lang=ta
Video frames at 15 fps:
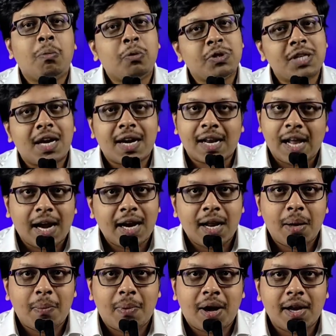புதுசாக
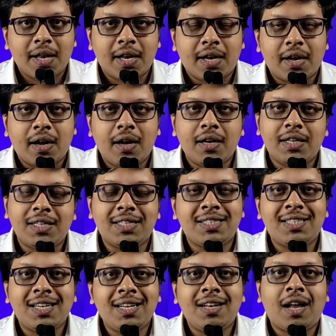ட்ராகனாக மாறி இருக்கான்
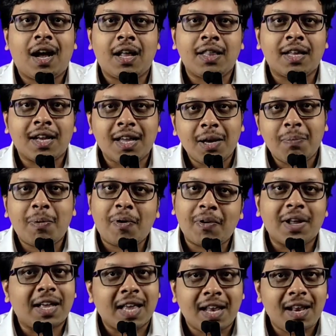ஸ்டில் அந்த க்ரிப்
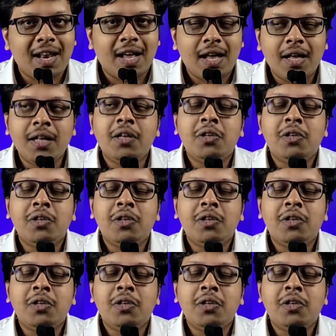அவனுக்கு இல்லை